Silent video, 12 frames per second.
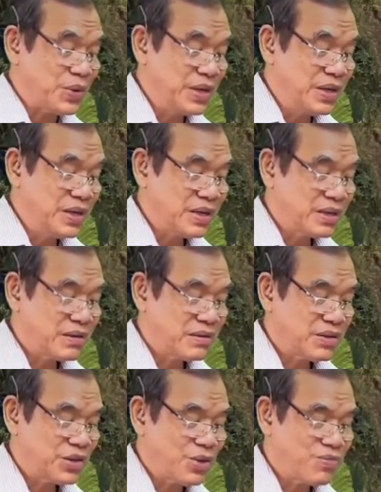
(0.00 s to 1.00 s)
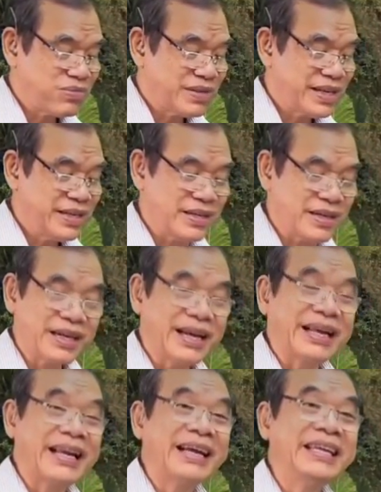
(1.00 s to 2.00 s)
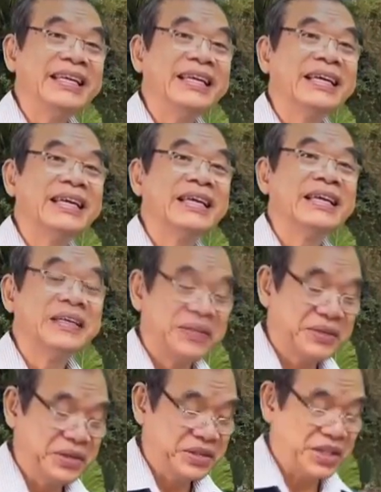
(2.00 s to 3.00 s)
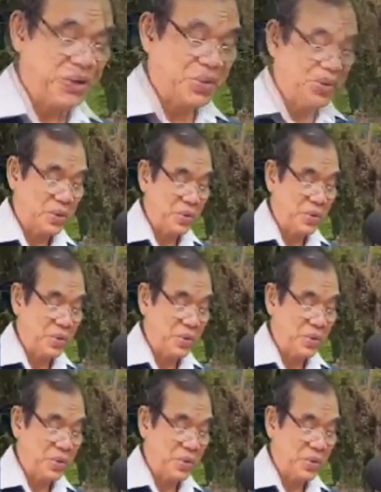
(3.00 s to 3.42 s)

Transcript: cho nhà vua thì bây giờ mình đã nhận được hết tất cả bằng vàng rồi.